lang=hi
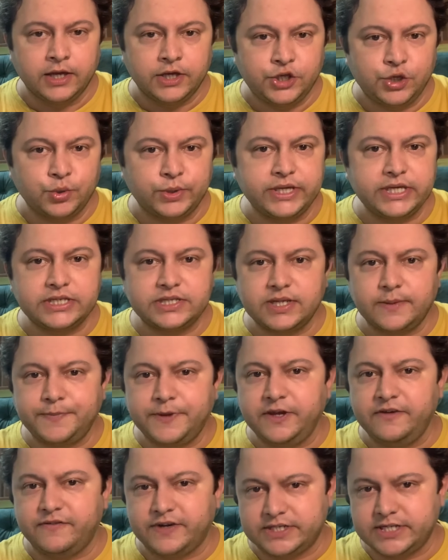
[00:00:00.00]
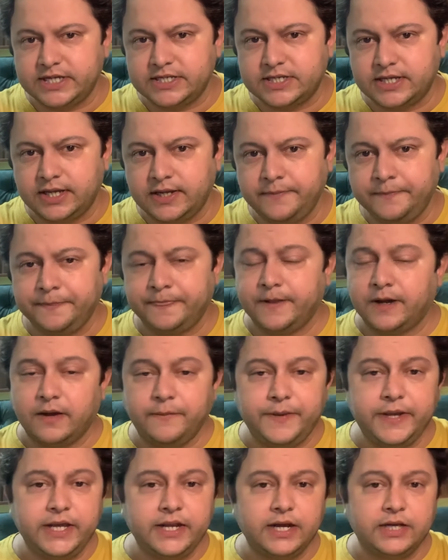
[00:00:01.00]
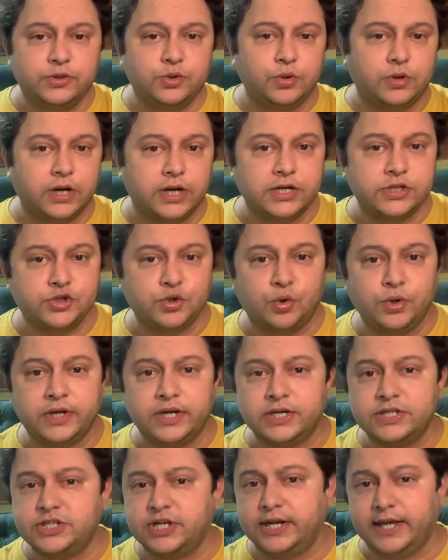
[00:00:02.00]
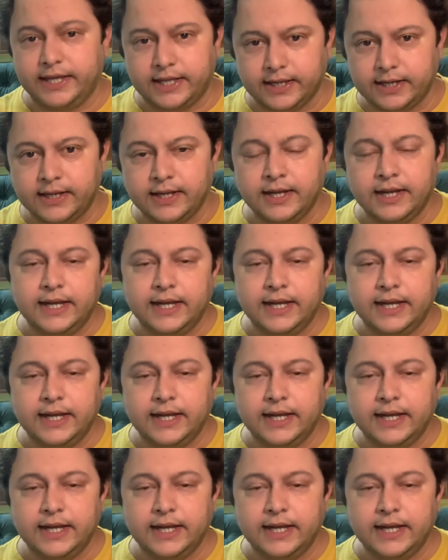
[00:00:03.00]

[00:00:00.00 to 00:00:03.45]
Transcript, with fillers: क्योंकि सबकी वजह से अभीरा तो घर छोड़कर चली गई